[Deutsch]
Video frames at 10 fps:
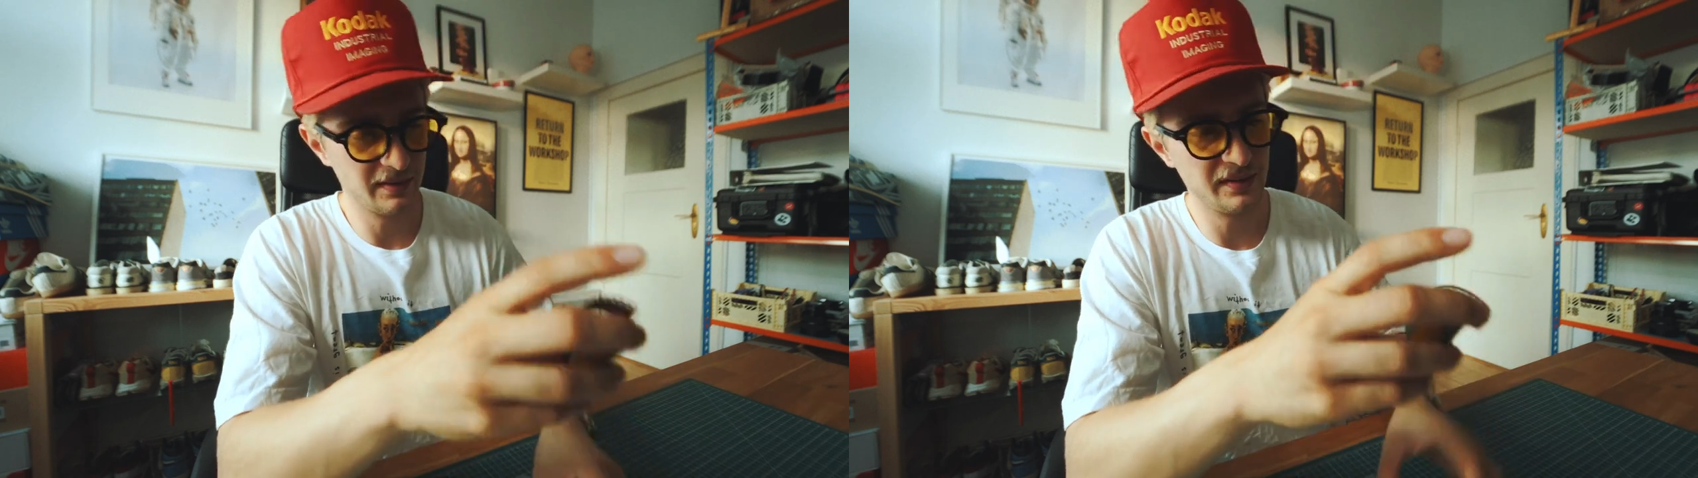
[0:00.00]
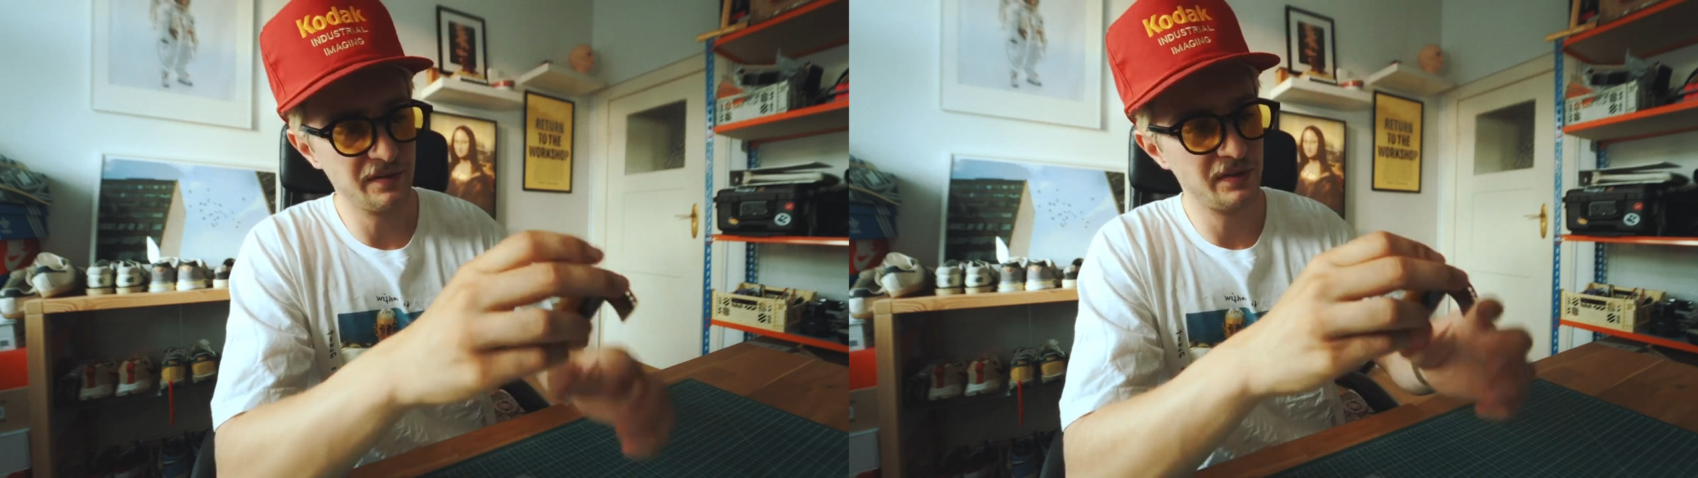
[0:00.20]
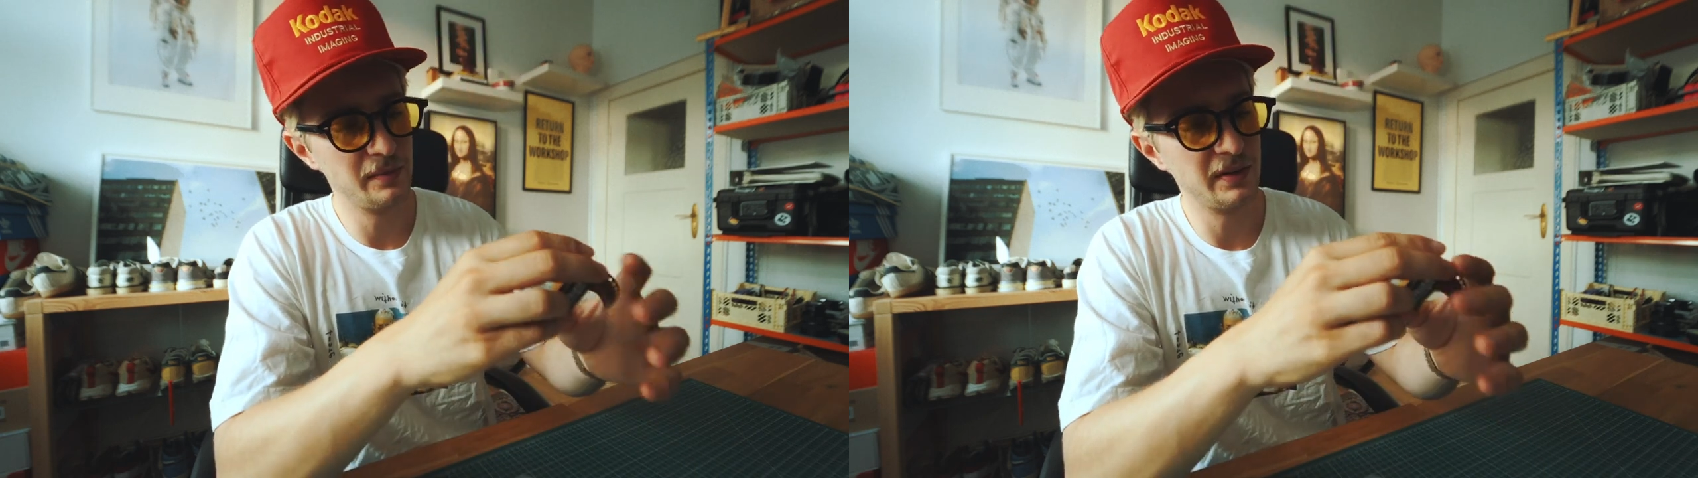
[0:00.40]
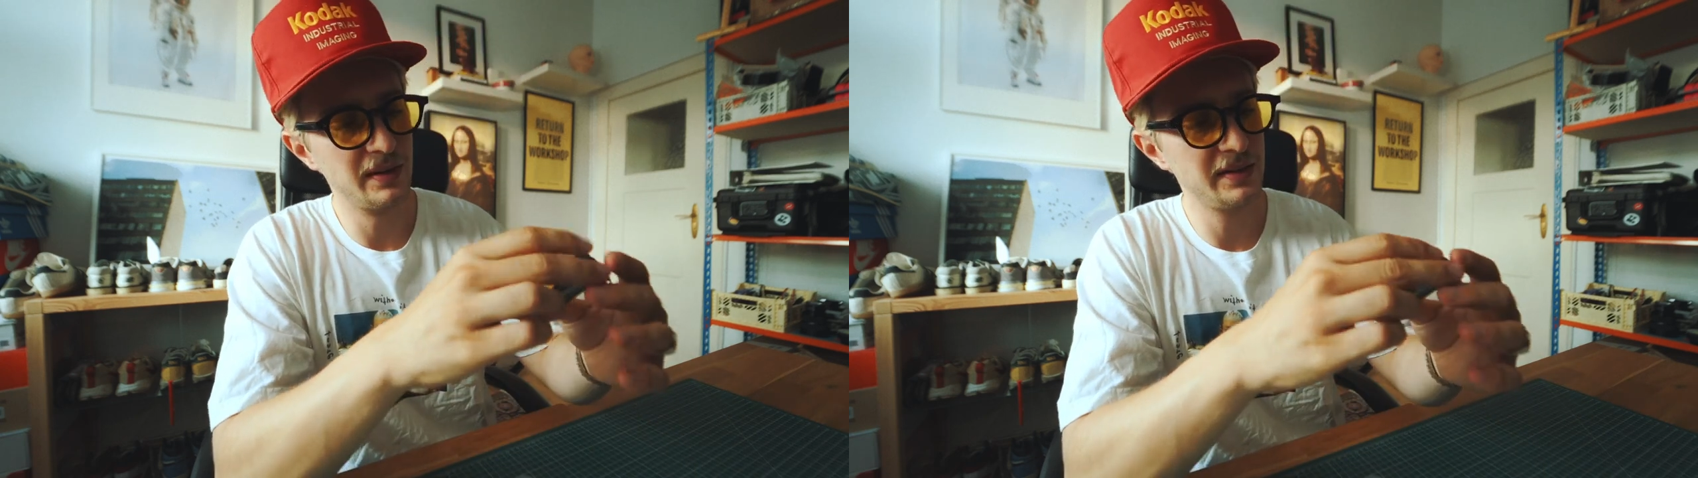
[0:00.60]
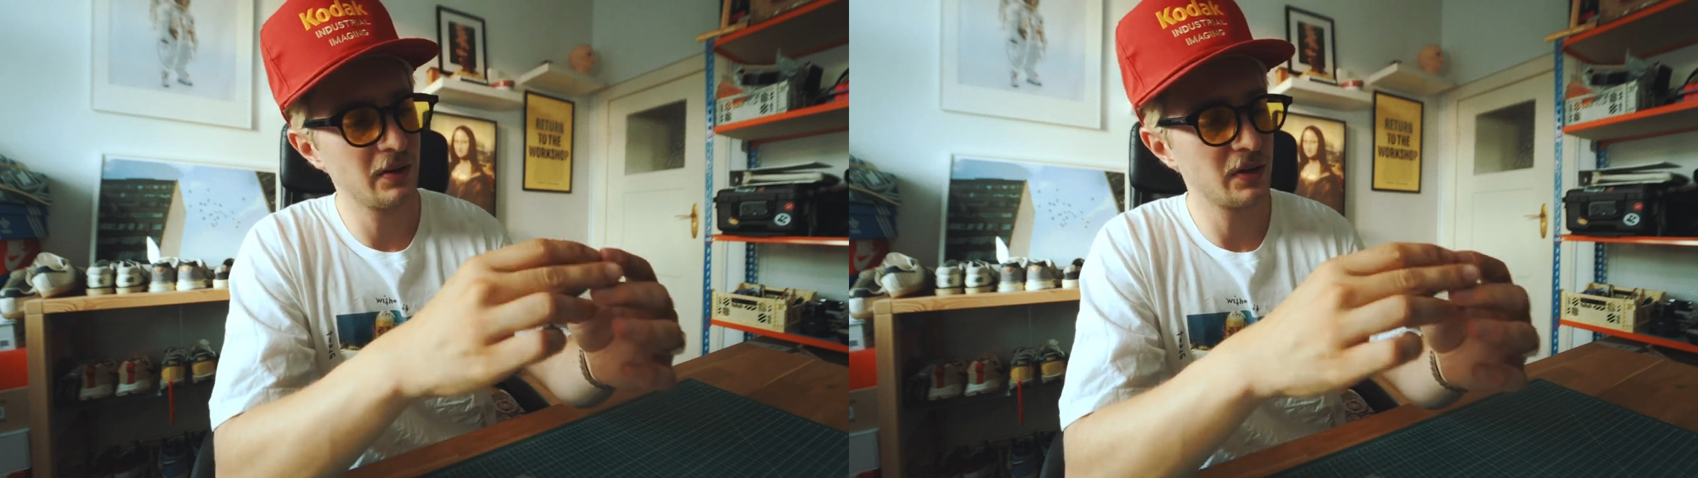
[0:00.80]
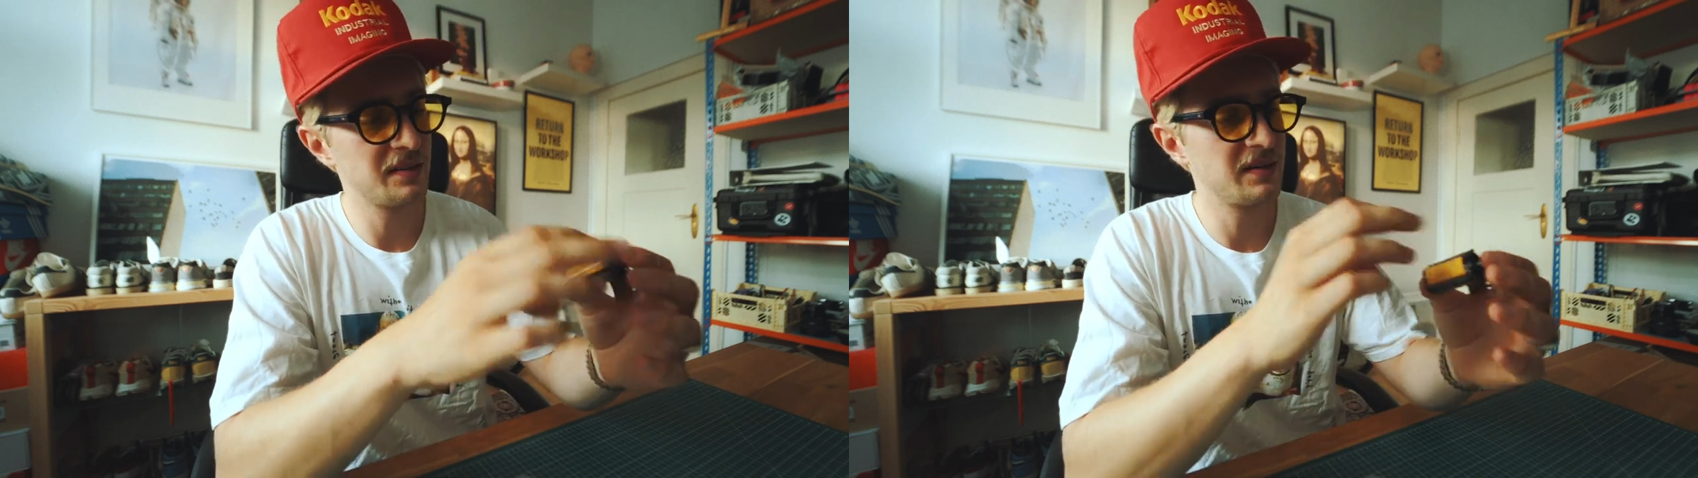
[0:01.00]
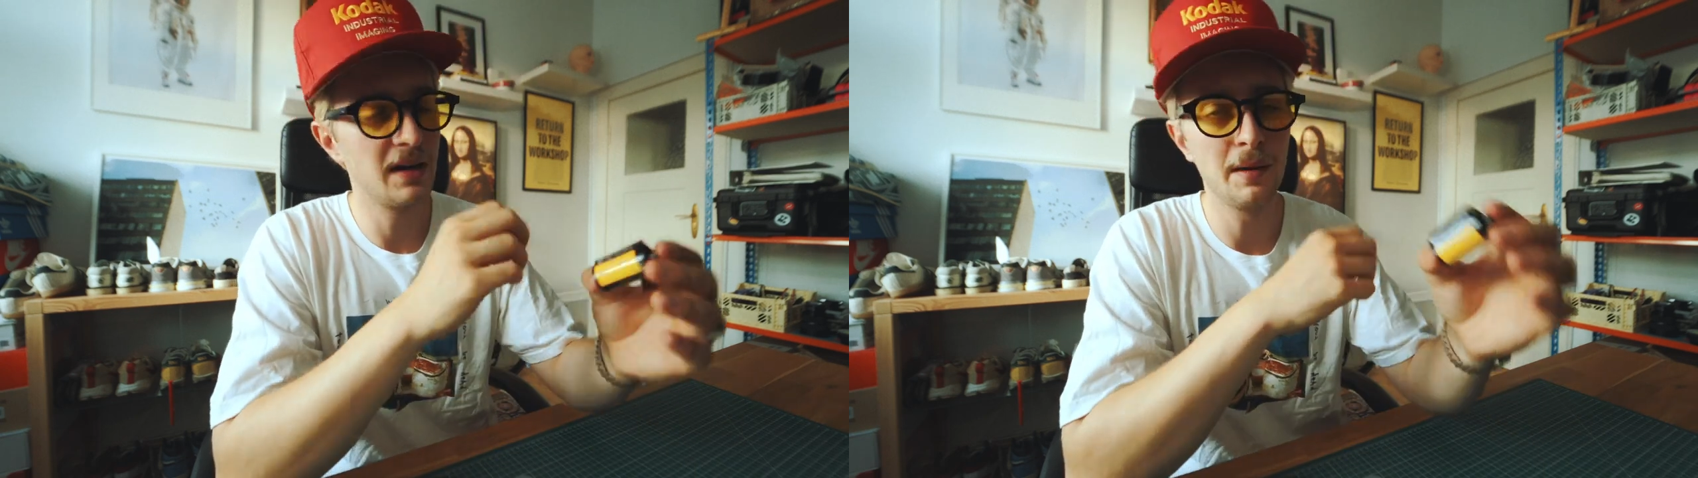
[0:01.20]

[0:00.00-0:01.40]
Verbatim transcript: den Film, den ich auch jetzt hier